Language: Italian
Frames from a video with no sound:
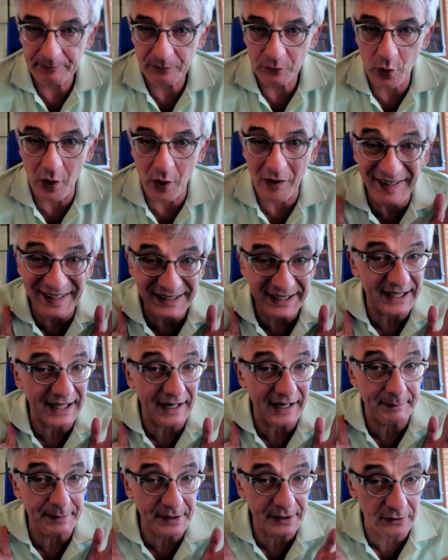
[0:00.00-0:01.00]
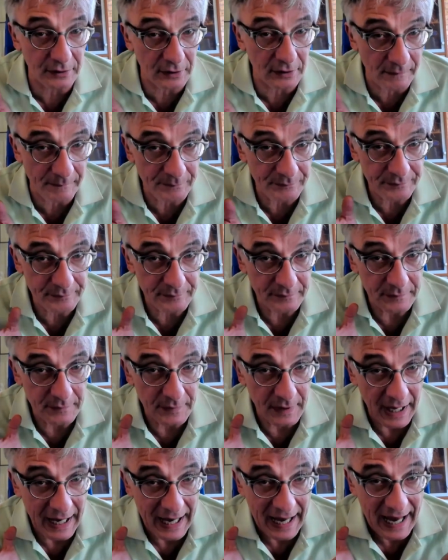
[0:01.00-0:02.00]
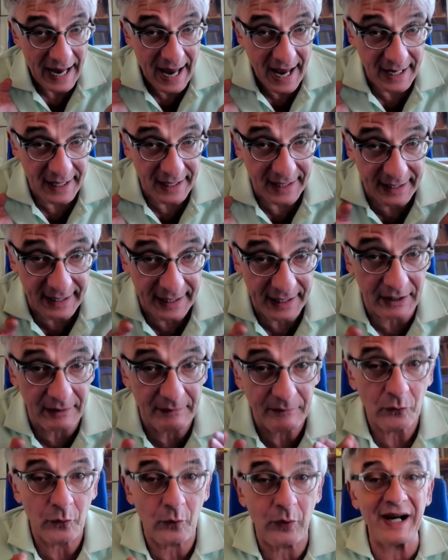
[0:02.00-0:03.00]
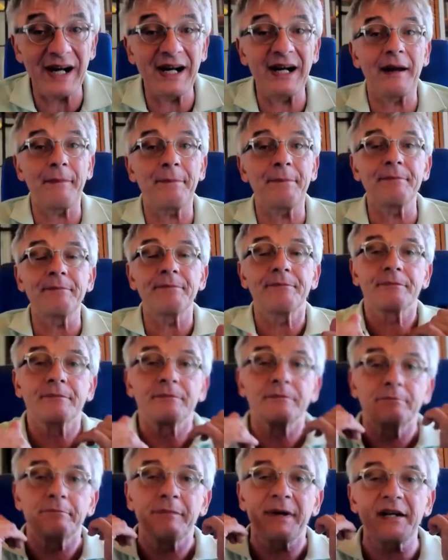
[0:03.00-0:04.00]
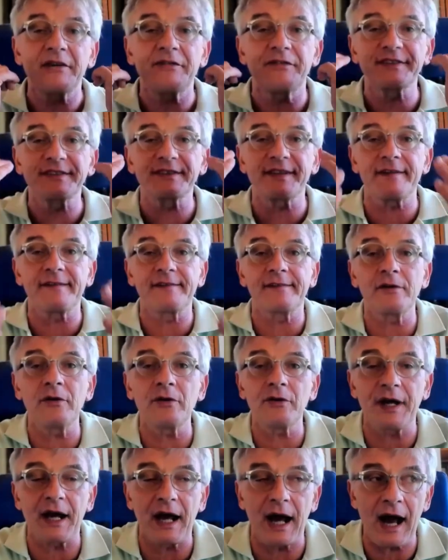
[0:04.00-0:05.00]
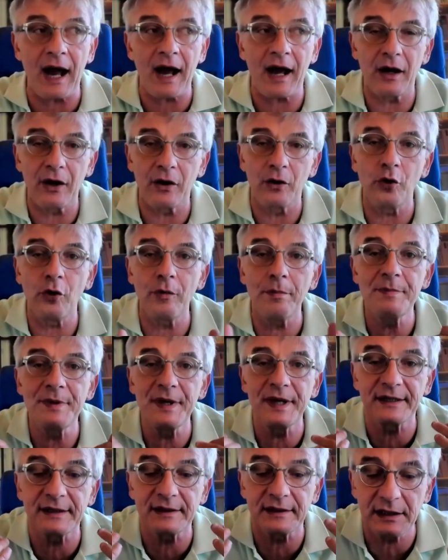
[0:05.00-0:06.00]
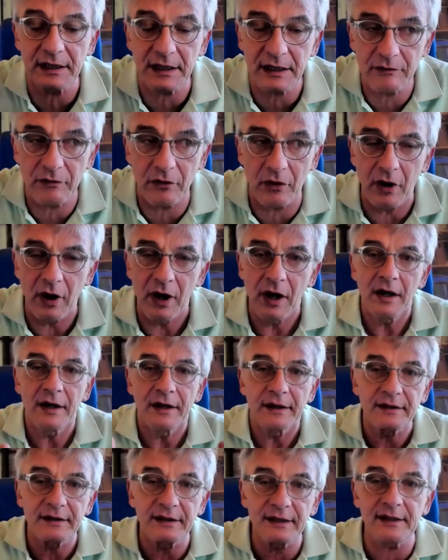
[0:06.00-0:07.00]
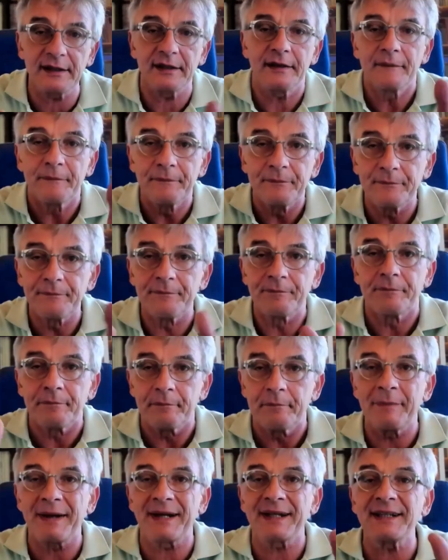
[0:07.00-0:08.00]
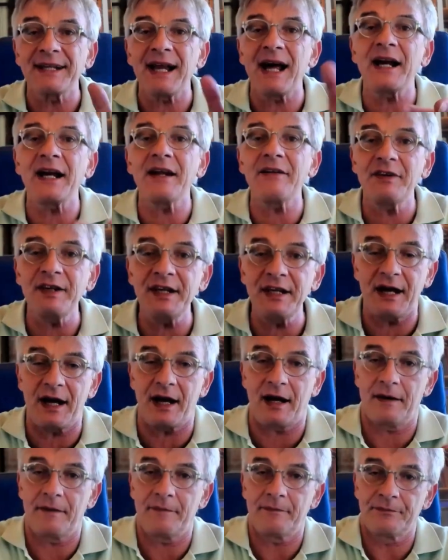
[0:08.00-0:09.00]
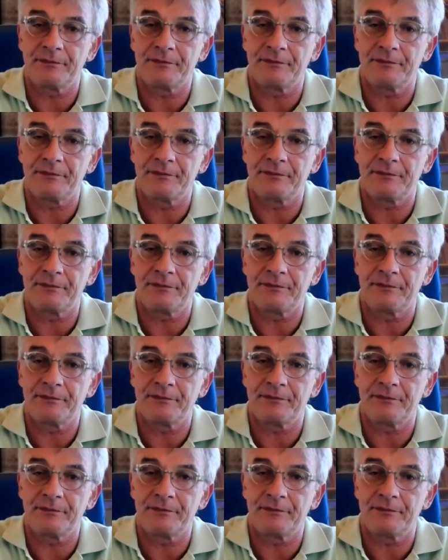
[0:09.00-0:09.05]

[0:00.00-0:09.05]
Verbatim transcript: Lo avete capito? E che quella manifestazione ha l'obiettivo di mandare via